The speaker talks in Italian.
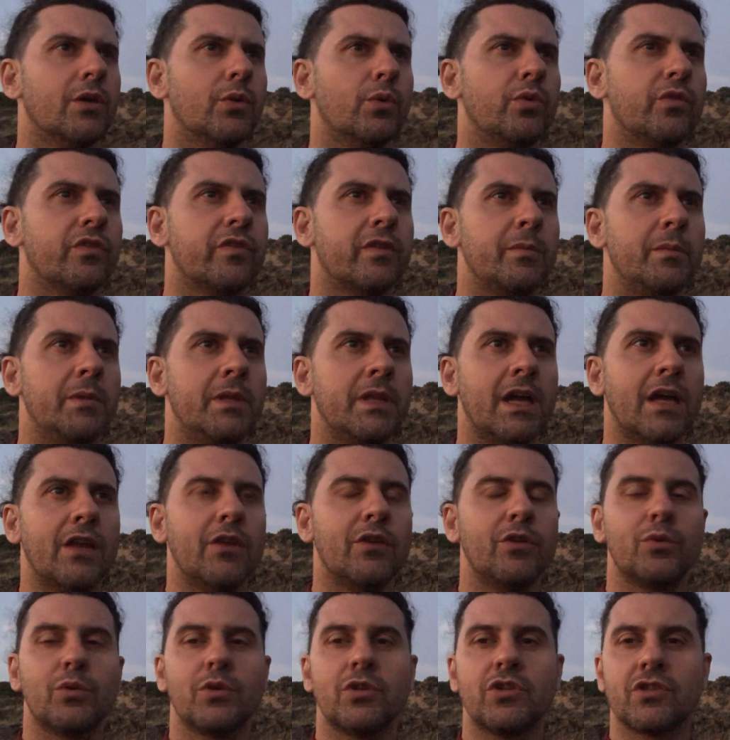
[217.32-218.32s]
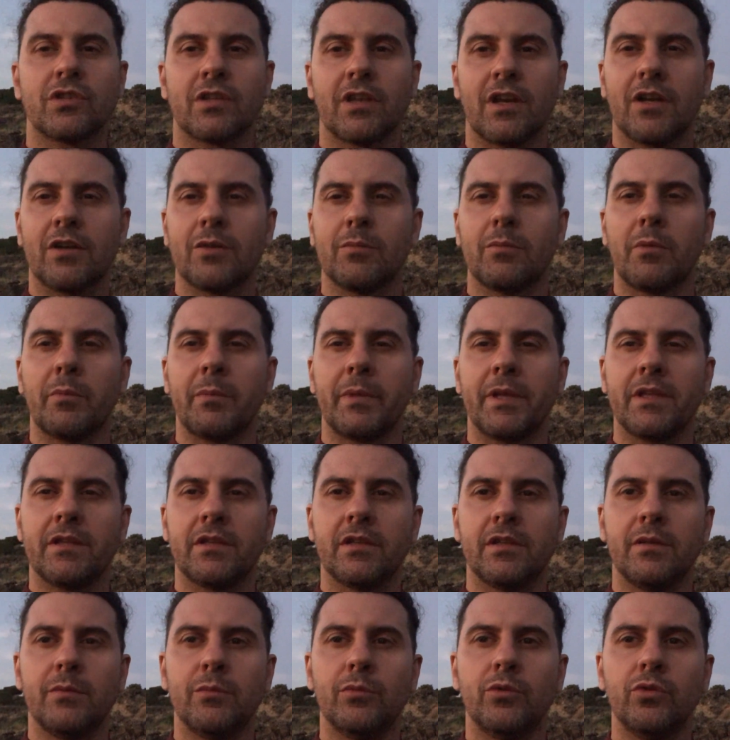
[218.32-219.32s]
un seminario in cui ci saranno
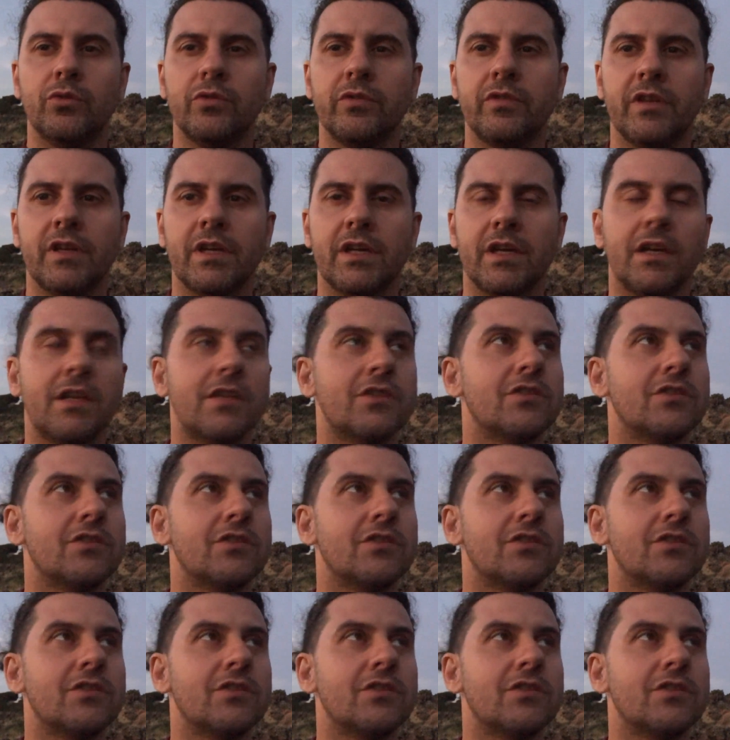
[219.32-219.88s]
momenti di musica,